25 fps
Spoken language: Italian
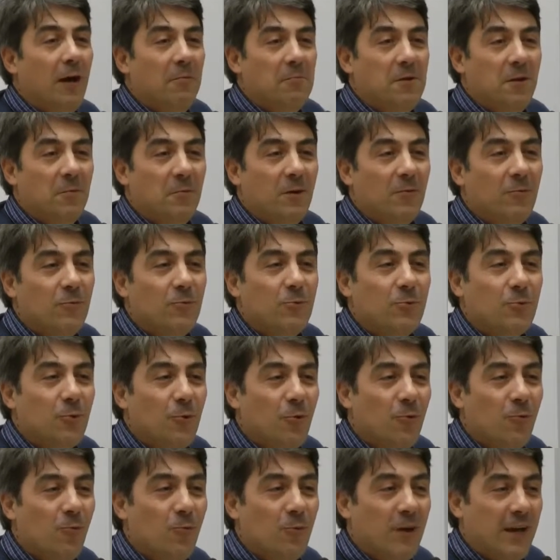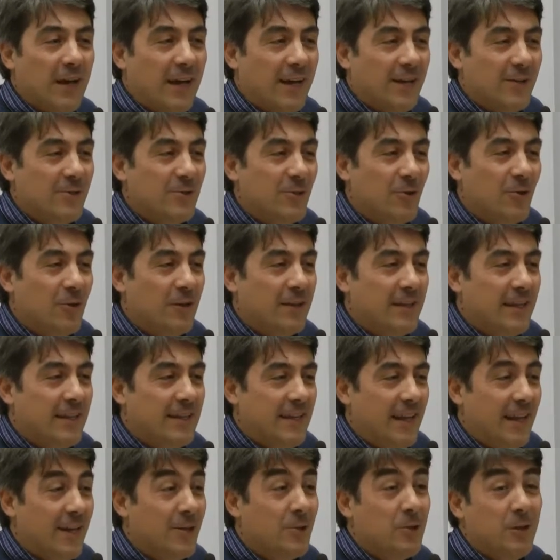abbiamo avuto una sorta
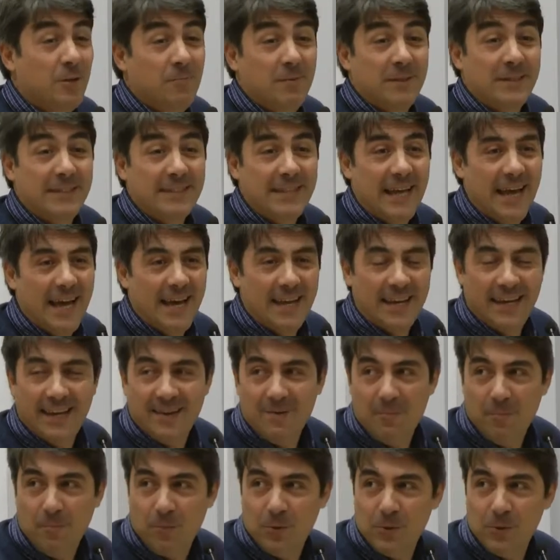di lascia passare.